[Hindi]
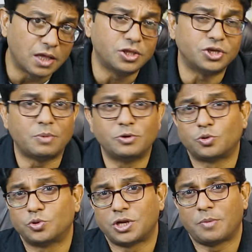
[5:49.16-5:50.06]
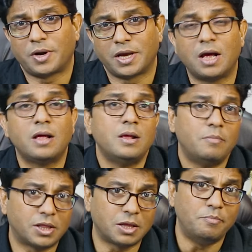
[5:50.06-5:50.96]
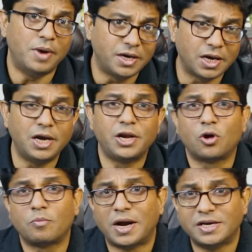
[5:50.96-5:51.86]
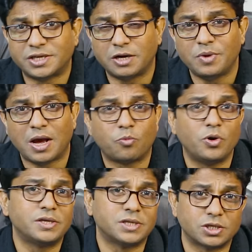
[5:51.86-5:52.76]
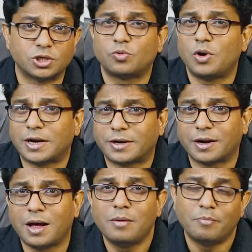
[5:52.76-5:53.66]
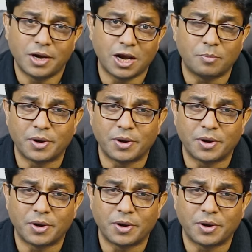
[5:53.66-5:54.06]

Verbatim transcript: अलग दिशा में सोचना पड़ेगा मतलब मेंटेलिटी और माइंडसेट भी आपको एक सक्सेसफुल एक्टर का बनाना